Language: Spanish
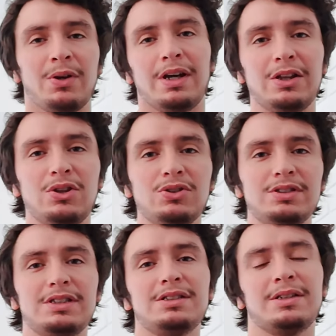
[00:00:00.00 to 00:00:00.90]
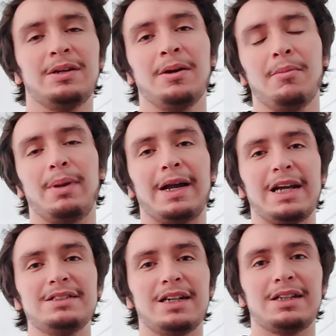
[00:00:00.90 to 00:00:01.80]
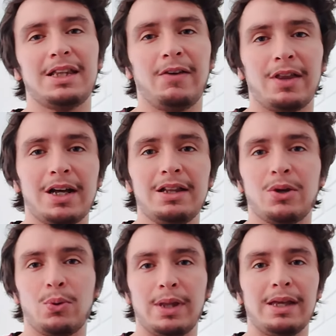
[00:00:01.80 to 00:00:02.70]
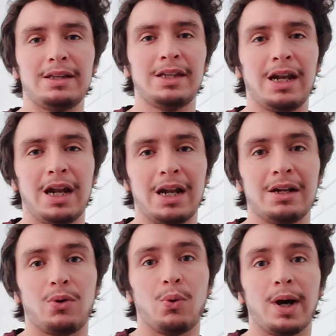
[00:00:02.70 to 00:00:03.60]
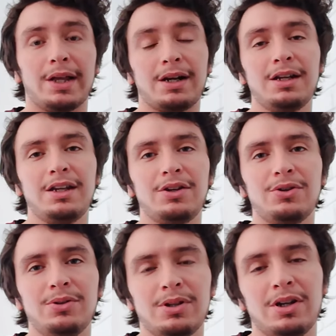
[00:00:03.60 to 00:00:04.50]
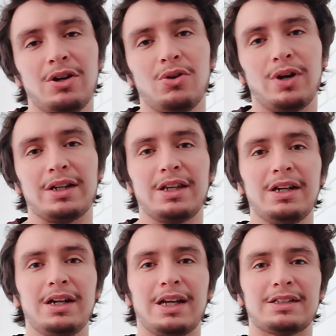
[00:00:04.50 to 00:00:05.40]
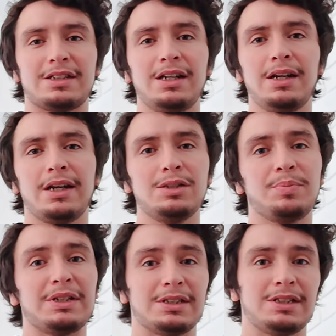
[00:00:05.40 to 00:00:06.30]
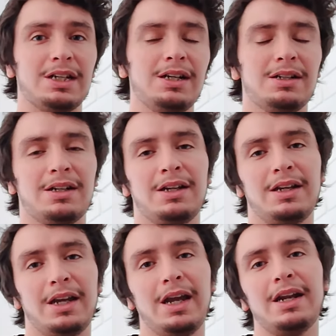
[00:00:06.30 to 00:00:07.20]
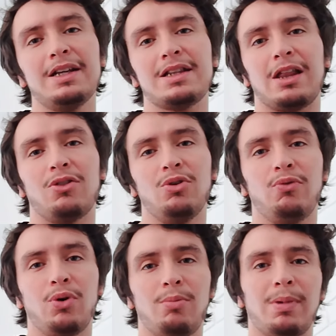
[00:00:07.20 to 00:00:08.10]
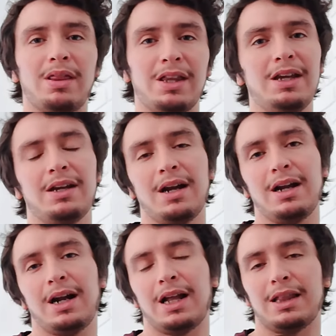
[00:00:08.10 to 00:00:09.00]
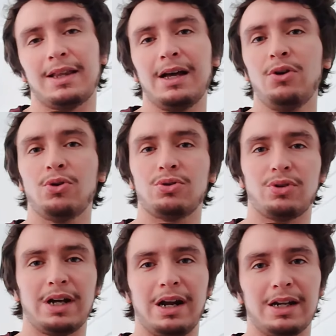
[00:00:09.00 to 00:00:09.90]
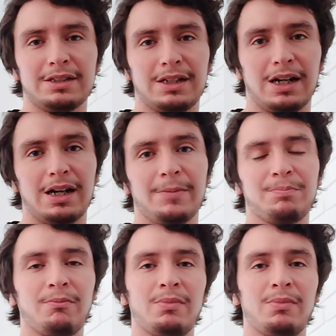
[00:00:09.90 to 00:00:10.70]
Entonces, para esta actividad que ustedes tienen en el cuadernillo, lo que tienen que hacer es pensar en estas dos formas de cantar o tocar la escala.